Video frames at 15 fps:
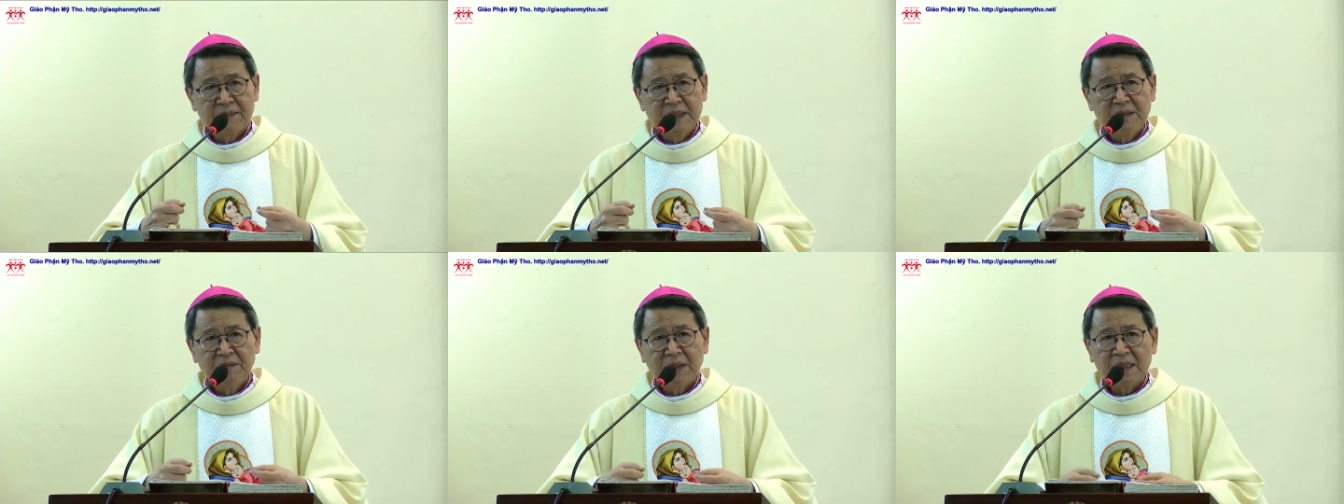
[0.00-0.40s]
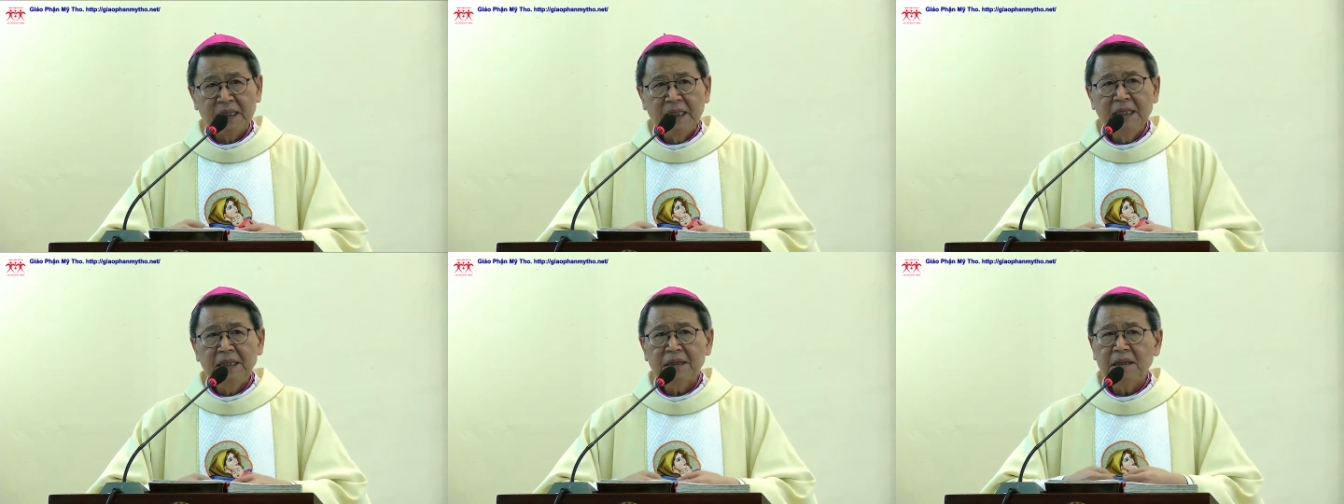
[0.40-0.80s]
nhưng mà
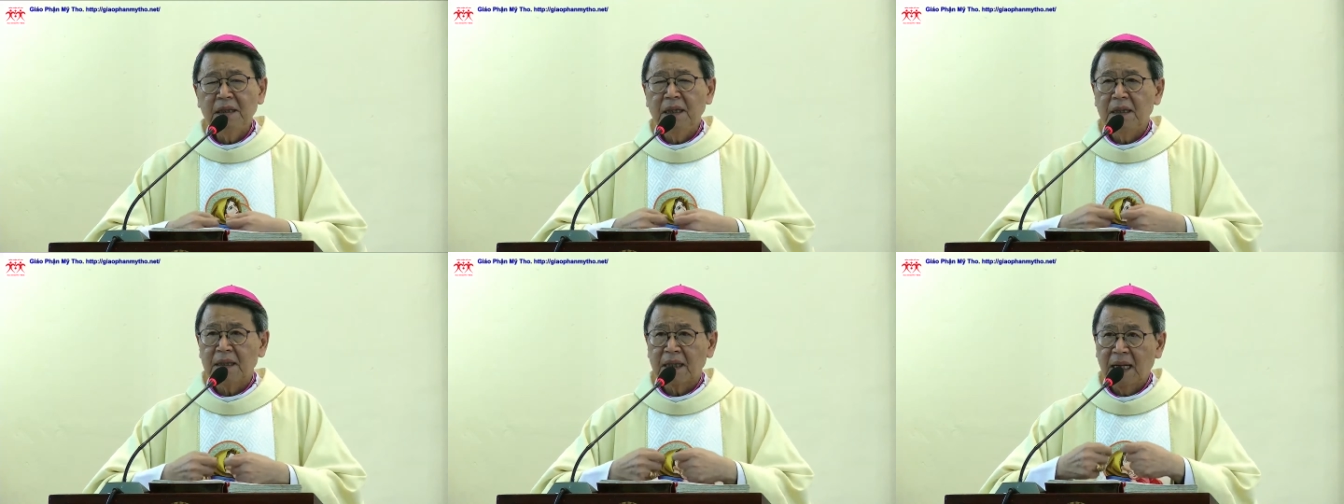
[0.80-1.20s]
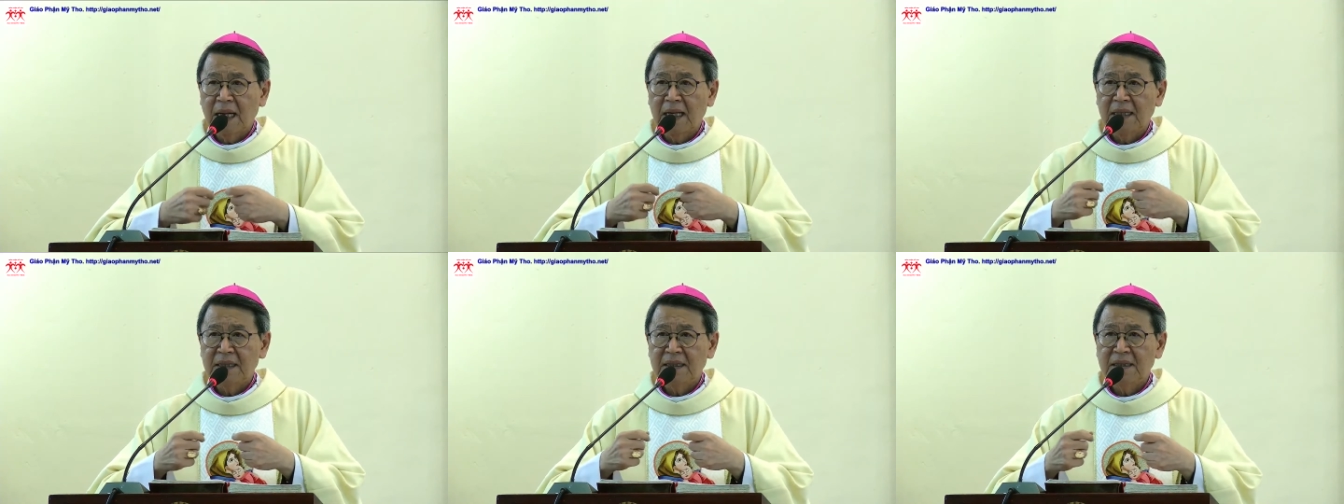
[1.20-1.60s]
tin tưởng
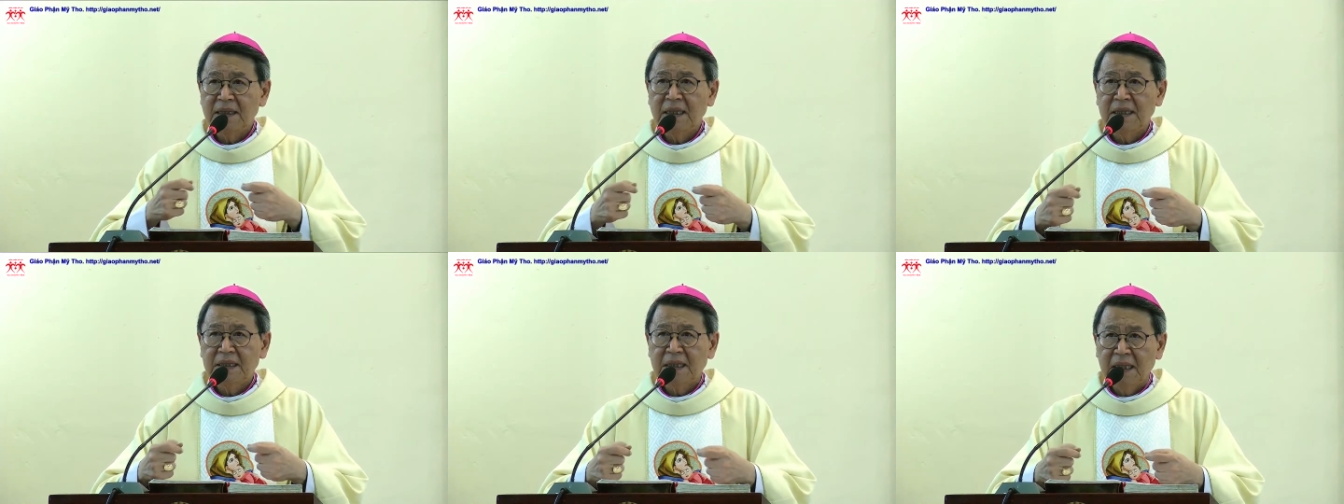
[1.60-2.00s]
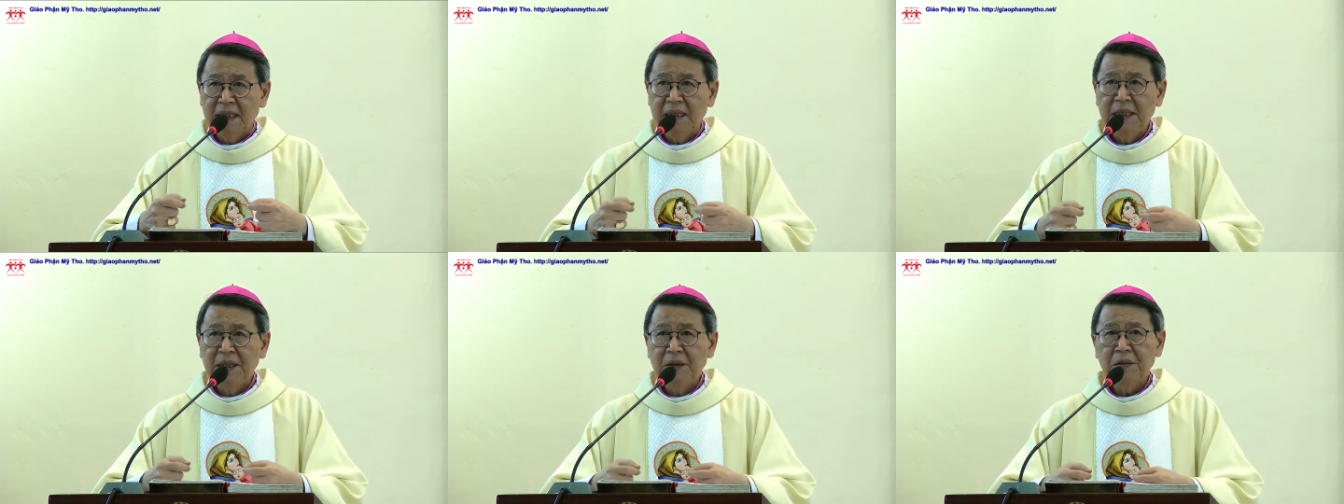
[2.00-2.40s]
rằng người
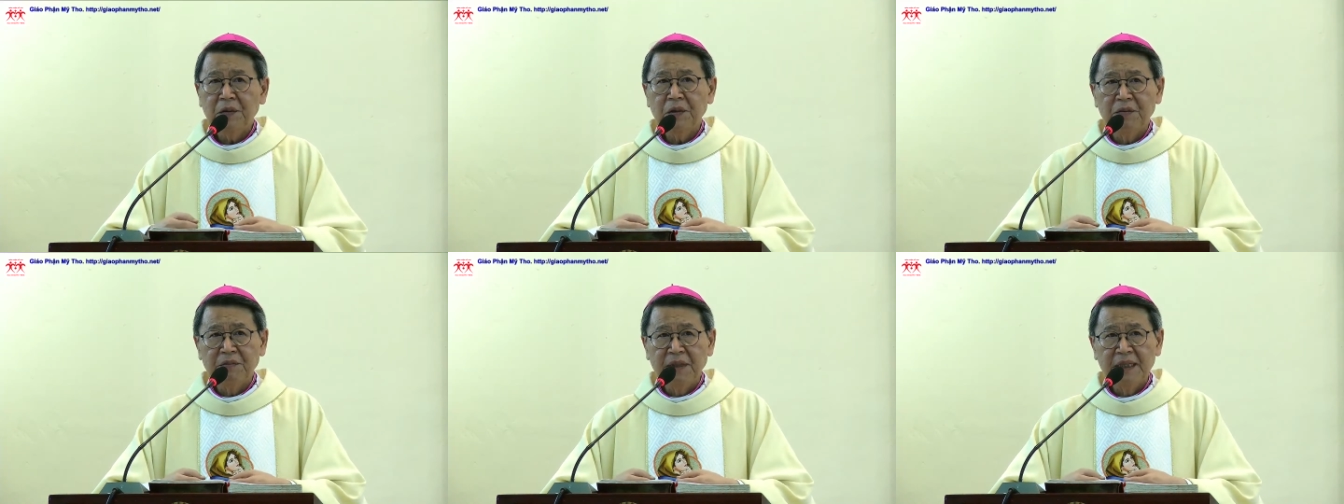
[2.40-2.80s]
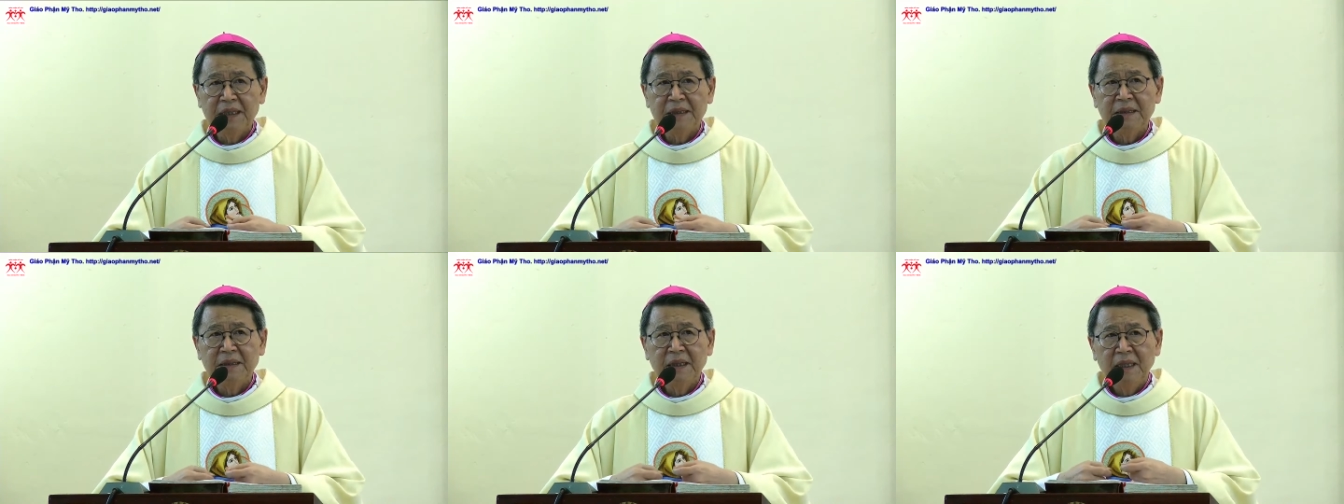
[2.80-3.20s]
thân yêu của
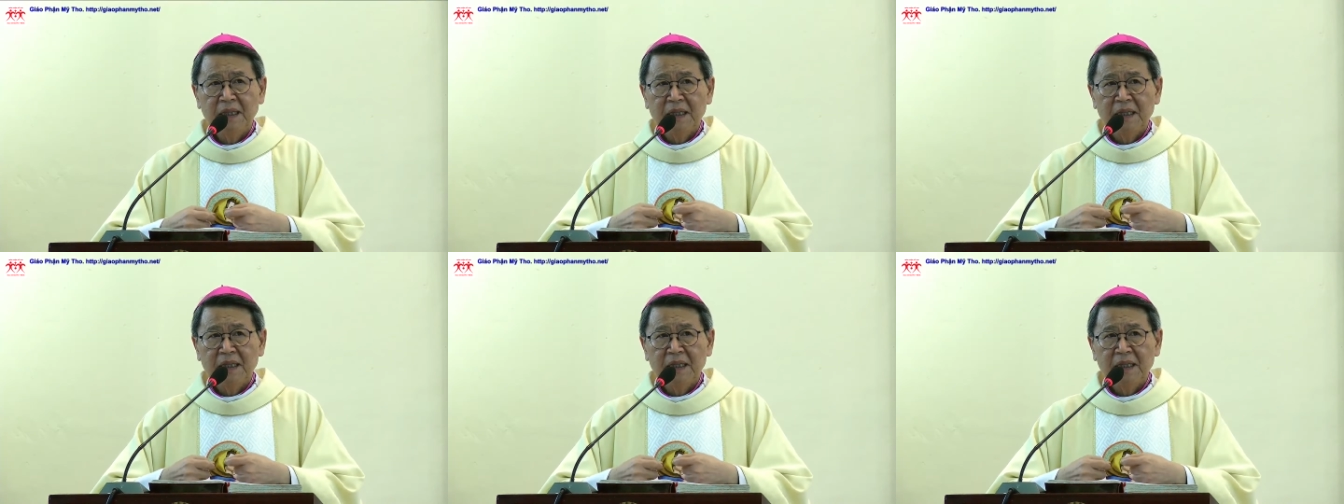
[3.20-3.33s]
mình